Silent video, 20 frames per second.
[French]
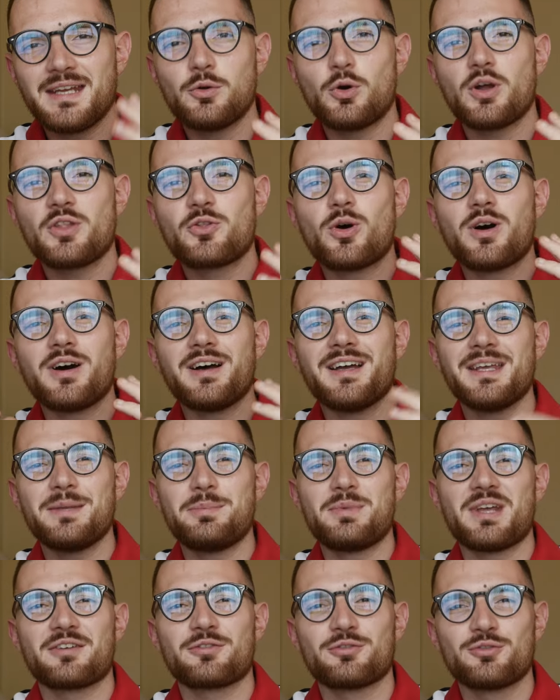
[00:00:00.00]
Hello à toi
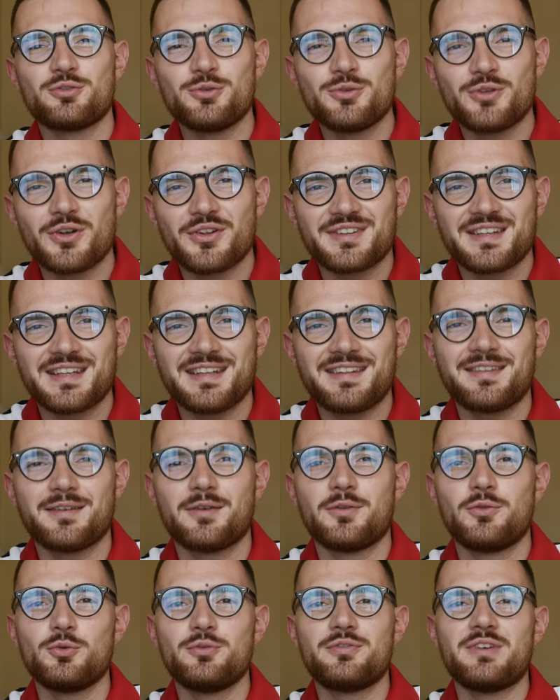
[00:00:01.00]
et bienvenue dans
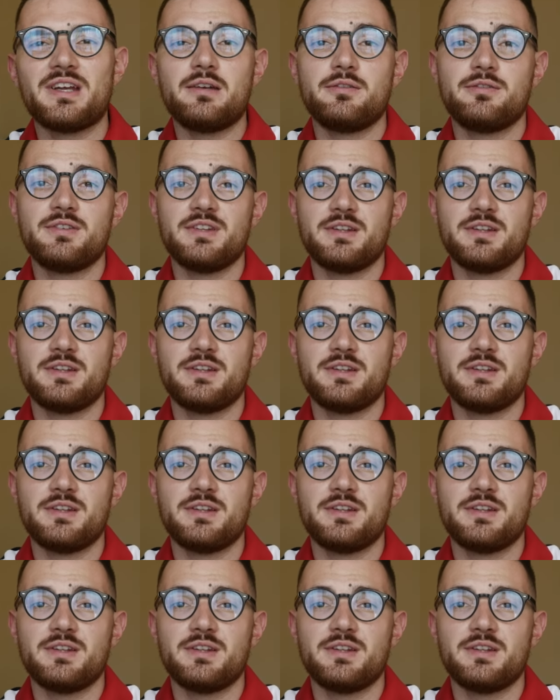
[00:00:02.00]
cette nouvelle